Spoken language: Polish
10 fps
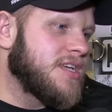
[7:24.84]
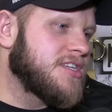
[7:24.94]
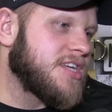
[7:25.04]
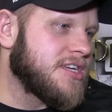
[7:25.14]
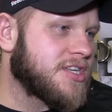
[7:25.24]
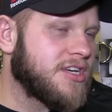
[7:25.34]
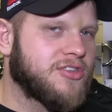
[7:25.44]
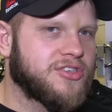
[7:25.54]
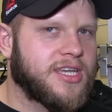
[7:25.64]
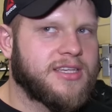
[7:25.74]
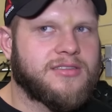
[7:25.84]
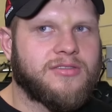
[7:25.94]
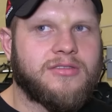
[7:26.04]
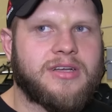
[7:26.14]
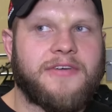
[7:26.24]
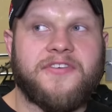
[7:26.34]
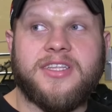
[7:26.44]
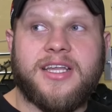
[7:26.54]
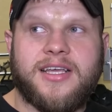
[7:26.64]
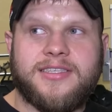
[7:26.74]
z ktoś jest. No. Kevin
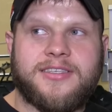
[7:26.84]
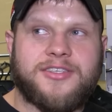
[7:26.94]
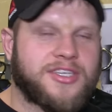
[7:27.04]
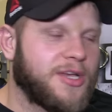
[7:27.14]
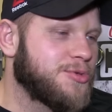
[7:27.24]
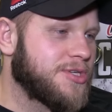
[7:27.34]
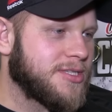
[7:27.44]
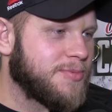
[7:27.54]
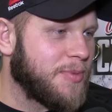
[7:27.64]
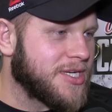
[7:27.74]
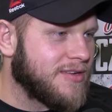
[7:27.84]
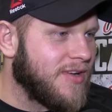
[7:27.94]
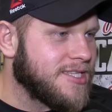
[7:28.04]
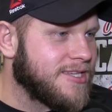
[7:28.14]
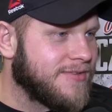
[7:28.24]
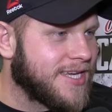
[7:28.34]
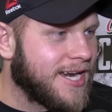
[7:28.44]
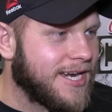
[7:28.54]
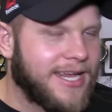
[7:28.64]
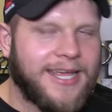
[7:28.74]
teraz dzisiaj już jest po pierwszej walce
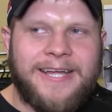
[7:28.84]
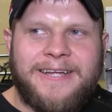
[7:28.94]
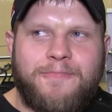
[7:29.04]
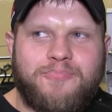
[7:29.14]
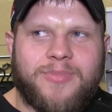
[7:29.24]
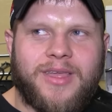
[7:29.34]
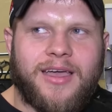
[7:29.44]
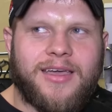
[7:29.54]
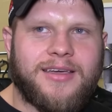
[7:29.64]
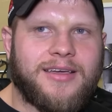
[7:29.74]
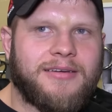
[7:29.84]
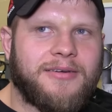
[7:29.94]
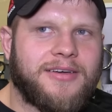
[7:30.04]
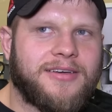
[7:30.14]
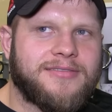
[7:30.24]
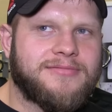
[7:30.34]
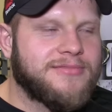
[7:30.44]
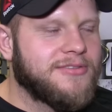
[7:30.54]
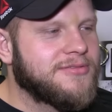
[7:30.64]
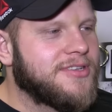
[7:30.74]
wygranej. E,
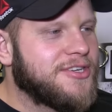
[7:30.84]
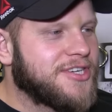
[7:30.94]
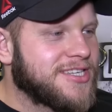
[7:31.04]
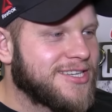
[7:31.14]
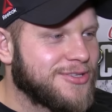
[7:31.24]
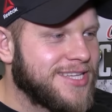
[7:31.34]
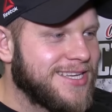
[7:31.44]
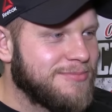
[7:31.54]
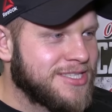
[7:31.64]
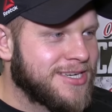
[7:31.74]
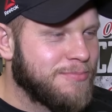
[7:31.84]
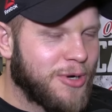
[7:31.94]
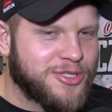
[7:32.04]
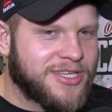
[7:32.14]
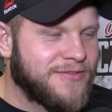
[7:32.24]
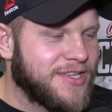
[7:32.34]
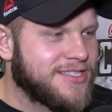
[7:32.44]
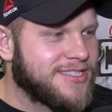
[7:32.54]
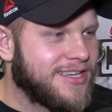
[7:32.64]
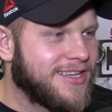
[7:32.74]
no, liczę, że zostanie mistrzem Polski,
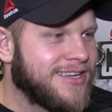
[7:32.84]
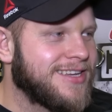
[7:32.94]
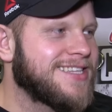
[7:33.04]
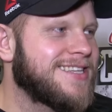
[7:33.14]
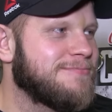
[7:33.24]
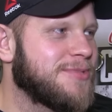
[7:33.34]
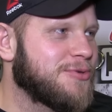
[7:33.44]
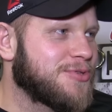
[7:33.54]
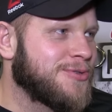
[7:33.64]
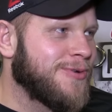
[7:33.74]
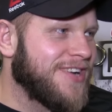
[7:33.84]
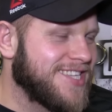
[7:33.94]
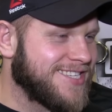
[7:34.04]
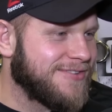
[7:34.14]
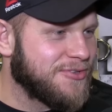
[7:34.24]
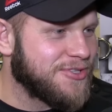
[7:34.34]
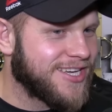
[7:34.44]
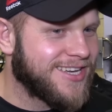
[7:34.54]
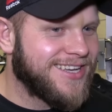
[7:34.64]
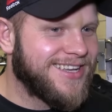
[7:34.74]
więc e, następny utytułowany
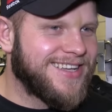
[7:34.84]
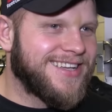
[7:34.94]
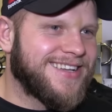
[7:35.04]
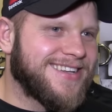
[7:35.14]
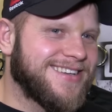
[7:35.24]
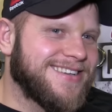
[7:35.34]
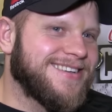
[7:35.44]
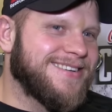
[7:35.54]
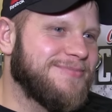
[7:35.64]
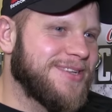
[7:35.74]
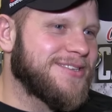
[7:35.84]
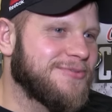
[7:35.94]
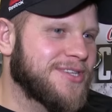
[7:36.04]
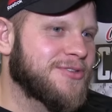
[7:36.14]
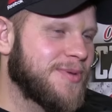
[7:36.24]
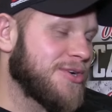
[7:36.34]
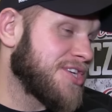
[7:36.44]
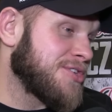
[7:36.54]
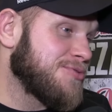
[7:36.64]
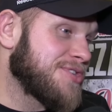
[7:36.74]
zawodnik e, będzie u nas w klubie,
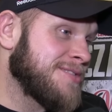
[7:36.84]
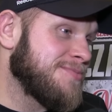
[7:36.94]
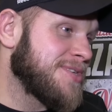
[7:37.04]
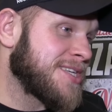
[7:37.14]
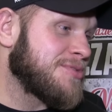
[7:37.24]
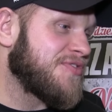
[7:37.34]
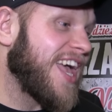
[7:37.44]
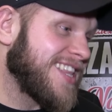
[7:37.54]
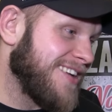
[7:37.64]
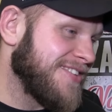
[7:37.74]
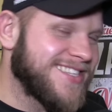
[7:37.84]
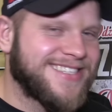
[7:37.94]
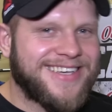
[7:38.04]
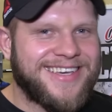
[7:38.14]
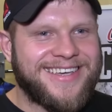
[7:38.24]
chociaż on już jest mistrzem świata, świata więc,